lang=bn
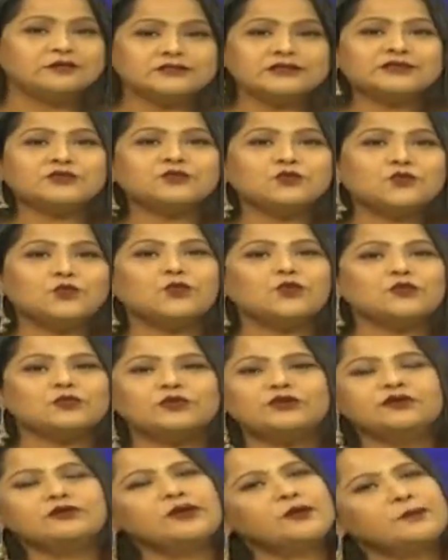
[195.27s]
সেটা তো
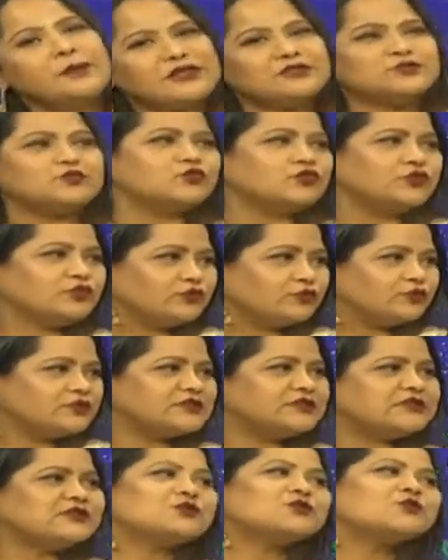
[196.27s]
করবোই নইলে বাঁচবো কি করে
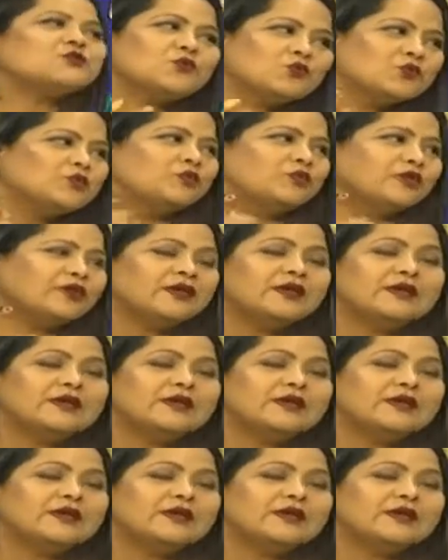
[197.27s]
সেটা তো করবোই